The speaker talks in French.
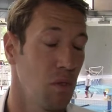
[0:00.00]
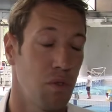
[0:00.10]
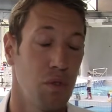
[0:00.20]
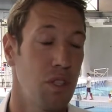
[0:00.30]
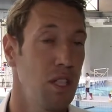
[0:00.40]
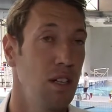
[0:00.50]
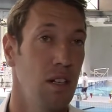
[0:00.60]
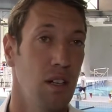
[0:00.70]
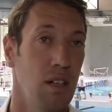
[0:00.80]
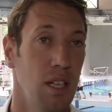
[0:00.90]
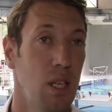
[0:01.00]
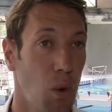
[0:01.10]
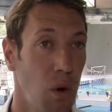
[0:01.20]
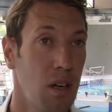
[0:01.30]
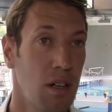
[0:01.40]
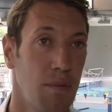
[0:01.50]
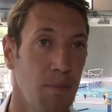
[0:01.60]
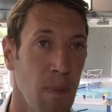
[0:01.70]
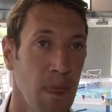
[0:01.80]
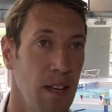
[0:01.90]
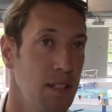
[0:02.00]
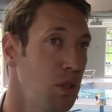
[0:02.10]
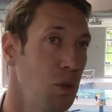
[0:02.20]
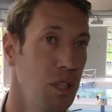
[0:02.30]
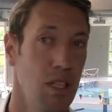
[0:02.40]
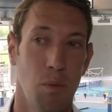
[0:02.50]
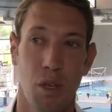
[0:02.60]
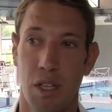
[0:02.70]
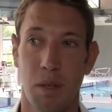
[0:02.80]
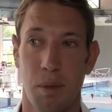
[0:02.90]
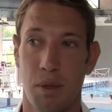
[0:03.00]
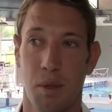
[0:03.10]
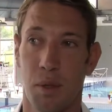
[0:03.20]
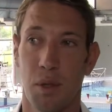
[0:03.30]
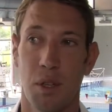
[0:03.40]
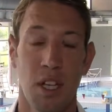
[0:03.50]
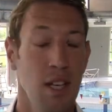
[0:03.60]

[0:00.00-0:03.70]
faut-il y croire et s'en donner les moyens parce que